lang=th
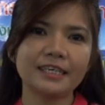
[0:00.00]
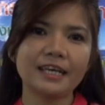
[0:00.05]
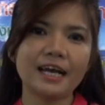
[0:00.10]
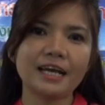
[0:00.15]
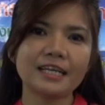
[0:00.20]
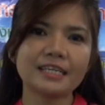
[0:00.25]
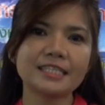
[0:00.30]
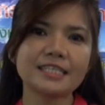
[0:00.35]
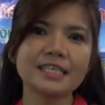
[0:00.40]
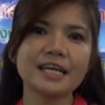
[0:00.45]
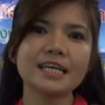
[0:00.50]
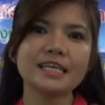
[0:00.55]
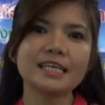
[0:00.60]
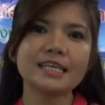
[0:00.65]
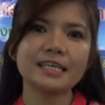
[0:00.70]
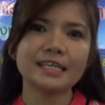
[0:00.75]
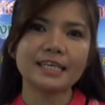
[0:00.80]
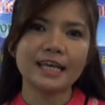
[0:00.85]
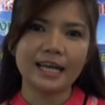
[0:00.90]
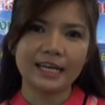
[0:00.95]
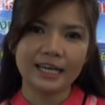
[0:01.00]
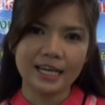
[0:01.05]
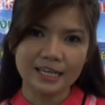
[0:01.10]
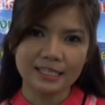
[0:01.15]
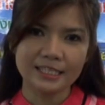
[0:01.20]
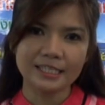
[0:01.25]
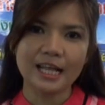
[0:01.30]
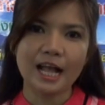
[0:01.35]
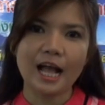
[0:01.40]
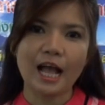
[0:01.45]
การใจการ
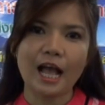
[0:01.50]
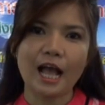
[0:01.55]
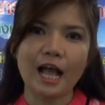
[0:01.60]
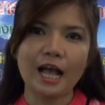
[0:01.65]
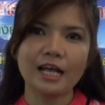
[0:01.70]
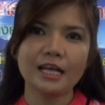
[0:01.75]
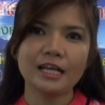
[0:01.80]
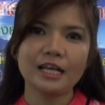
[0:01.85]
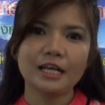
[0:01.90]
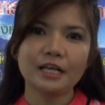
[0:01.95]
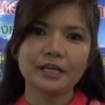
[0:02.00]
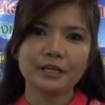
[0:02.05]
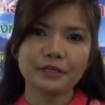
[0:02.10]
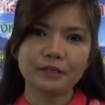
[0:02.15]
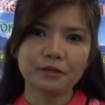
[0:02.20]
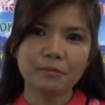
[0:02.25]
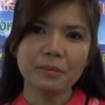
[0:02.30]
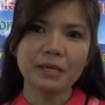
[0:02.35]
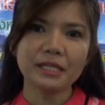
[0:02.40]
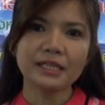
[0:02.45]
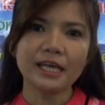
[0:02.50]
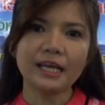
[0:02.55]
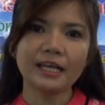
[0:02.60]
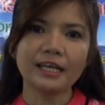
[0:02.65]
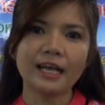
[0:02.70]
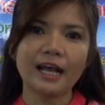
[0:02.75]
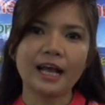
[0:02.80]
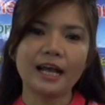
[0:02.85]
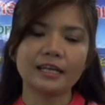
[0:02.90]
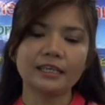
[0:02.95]
รักษา หรือแม้แต่
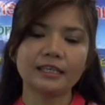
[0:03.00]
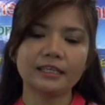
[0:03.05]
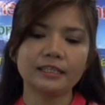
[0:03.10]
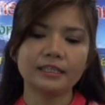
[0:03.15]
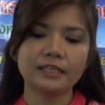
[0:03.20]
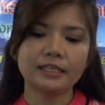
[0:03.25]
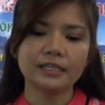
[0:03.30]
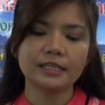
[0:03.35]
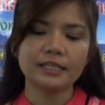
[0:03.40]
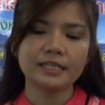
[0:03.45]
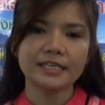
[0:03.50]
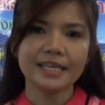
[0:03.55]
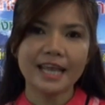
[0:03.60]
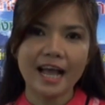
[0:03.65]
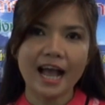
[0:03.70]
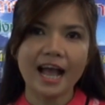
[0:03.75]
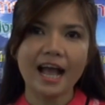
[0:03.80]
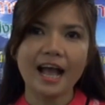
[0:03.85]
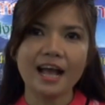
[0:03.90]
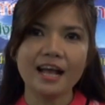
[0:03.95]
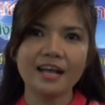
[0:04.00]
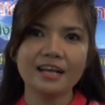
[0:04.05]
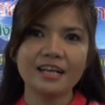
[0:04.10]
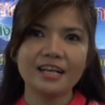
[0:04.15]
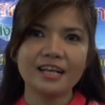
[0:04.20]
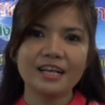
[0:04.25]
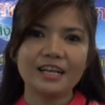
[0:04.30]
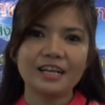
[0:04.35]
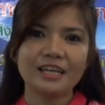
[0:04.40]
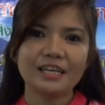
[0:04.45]
การยา
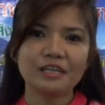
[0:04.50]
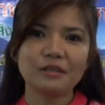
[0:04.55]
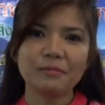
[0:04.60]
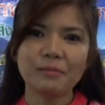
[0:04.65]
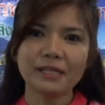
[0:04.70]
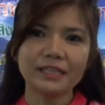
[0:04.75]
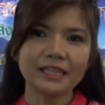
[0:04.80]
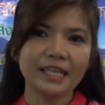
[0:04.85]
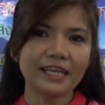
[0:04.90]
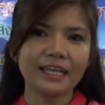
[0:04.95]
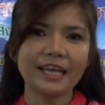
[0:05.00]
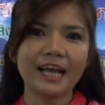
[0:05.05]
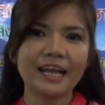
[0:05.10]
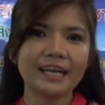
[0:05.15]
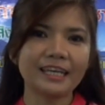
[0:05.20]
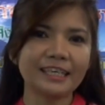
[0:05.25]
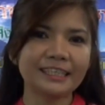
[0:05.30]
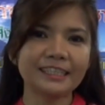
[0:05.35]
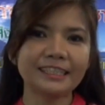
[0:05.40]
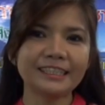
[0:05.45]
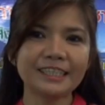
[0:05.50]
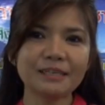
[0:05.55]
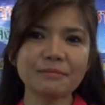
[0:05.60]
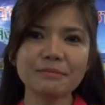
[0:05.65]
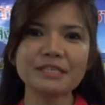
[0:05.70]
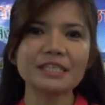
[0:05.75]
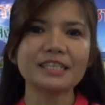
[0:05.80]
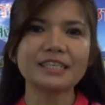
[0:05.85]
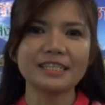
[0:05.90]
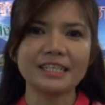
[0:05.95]
หรือแม้แต่การ
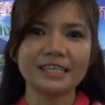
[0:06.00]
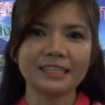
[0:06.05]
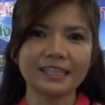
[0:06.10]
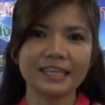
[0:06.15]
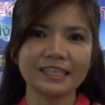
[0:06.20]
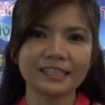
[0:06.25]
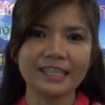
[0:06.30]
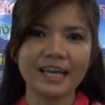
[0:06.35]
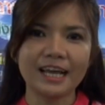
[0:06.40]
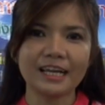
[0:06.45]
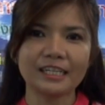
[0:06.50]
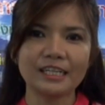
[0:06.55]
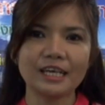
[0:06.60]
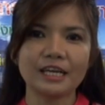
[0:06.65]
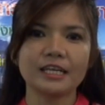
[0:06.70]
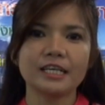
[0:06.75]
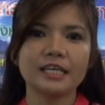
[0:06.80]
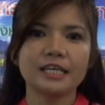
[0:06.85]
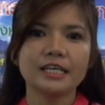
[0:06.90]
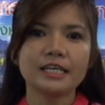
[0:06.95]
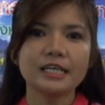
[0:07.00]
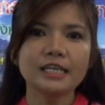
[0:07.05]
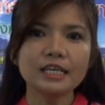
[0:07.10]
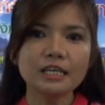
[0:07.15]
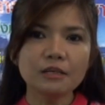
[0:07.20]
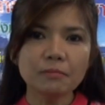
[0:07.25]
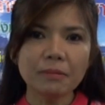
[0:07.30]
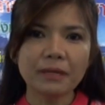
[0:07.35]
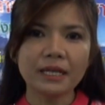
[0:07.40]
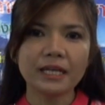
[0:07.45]
นำเสนออย่างต่างๆเนี่ย
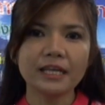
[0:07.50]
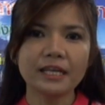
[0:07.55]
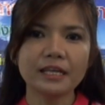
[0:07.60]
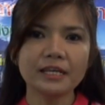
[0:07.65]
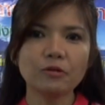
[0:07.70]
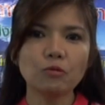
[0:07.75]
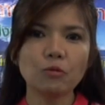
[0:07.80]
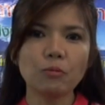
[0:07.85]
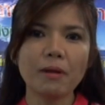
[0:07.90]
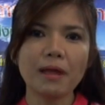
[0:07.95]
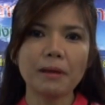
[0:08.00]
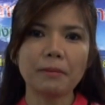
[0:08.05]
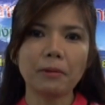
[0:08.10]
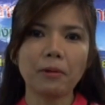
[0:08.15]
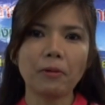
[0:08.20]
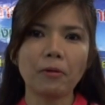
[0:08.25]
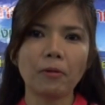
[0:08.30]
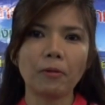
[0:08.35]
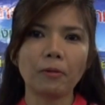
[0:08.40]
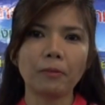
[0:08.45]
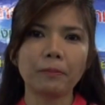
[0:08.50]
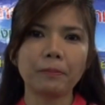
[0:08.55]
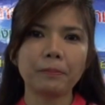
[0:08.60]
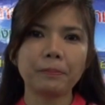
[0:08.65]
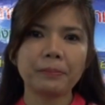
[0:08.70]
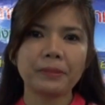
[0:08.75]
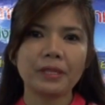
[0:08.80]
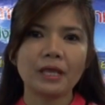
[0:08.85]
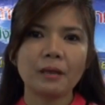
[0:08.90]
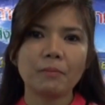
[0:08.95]
เพื่อเป็นในรูปแบบของ
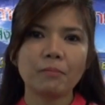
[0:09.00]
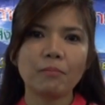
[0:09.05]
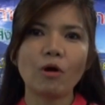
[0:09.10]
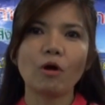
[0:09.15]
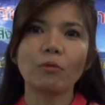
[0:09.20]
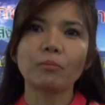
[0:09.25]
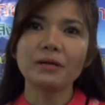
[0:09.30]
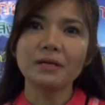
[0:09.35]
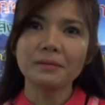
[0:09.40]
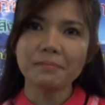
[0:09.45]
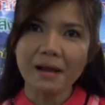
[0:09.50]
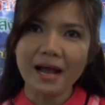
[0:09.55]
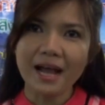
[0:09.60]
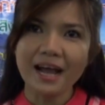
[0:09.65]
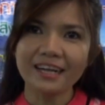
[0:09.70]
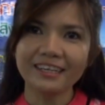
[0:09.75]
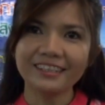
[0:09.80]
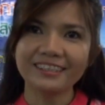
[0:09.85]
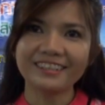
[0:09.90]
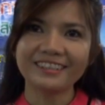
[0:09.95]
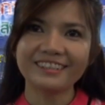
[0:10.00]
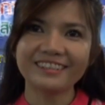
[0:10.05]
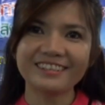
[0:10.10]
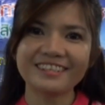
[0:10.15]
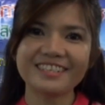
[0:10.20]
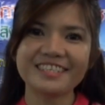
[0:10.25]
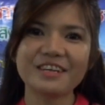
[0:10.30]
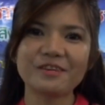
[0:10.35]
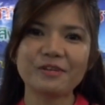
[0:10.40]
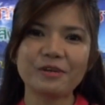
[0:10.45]
หมอปื้นบ้าน
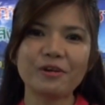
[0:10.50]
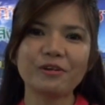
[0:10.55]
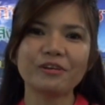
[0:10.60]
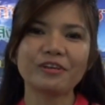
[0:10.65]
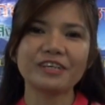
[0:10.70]
นะเจ้าเนาะ